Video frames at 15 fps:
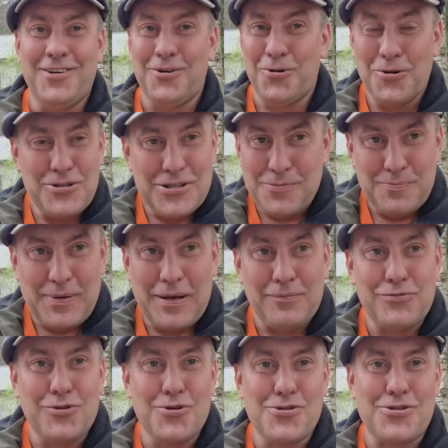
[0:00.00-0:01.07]
Очень прям
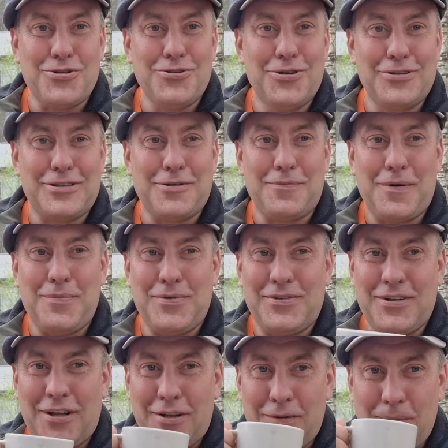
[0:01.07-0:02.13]
то, что доктор
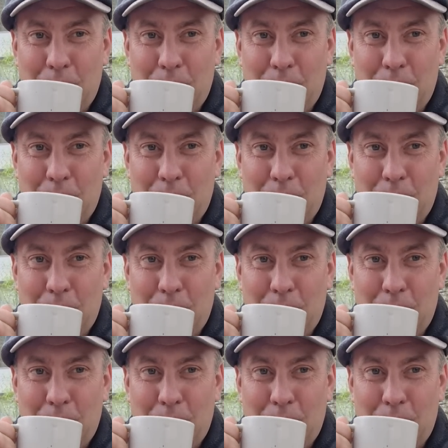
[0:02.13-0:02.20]
прописал.